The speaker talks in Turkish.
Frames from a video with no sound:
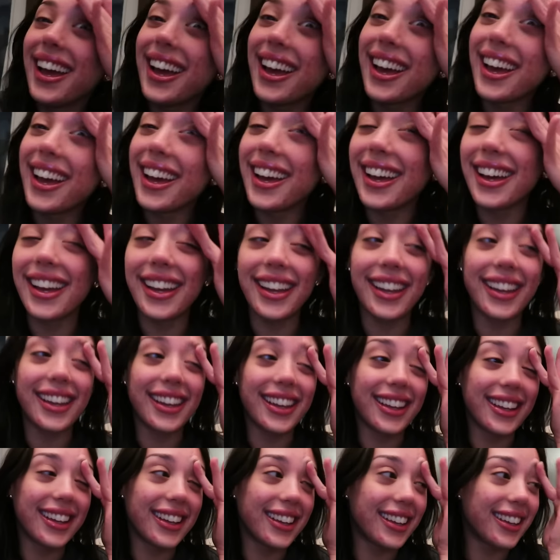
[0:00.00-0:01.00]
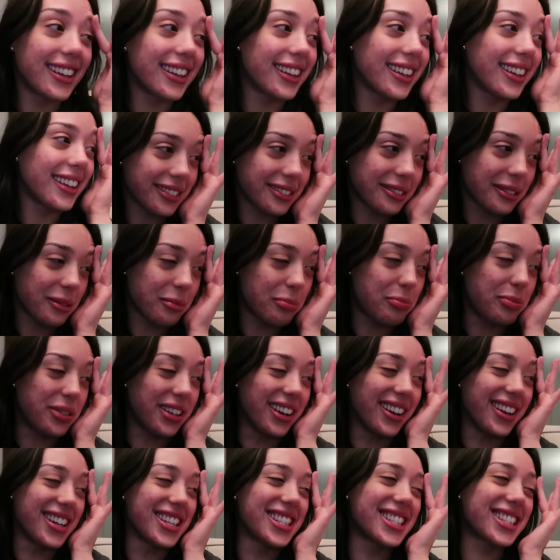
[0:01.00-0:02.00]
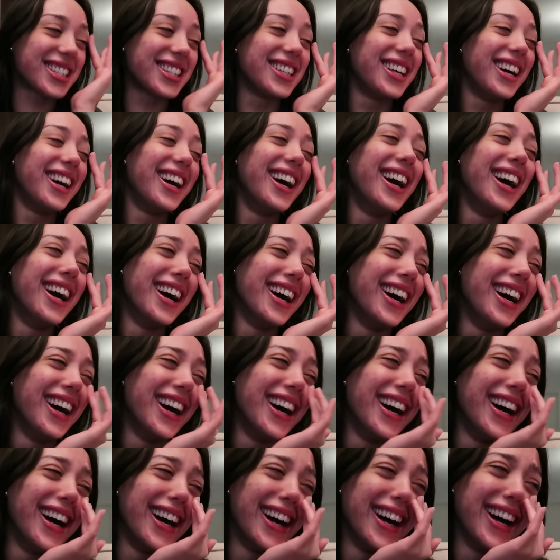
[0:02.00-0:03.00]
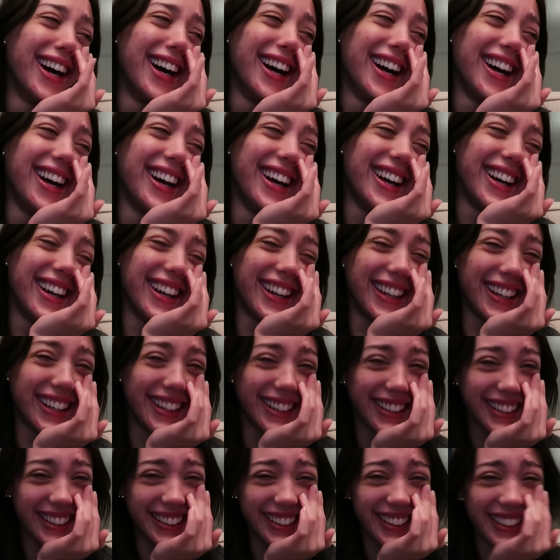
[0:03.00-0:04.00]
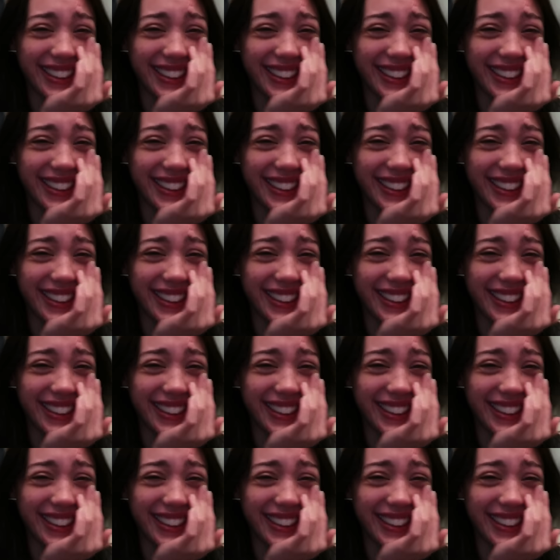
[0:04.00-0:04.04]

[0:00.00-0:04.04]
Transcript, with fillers: Pijamam çirkin mi? Furkan Biraz. Rahatsız edici bir